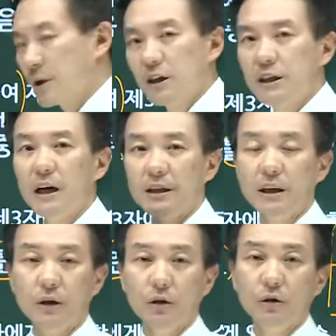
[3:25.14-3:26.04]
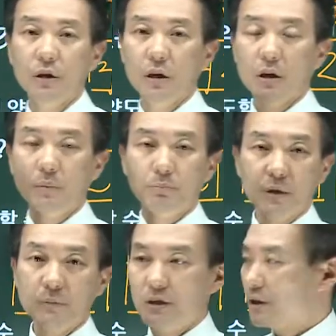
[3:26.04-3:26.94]
멸치가 아니에요.
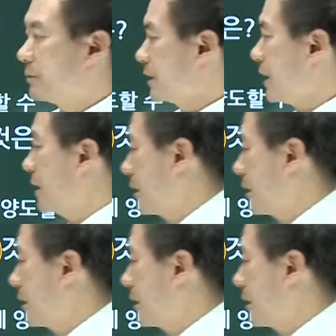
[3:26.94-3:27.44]
미음치읒이 뭐다?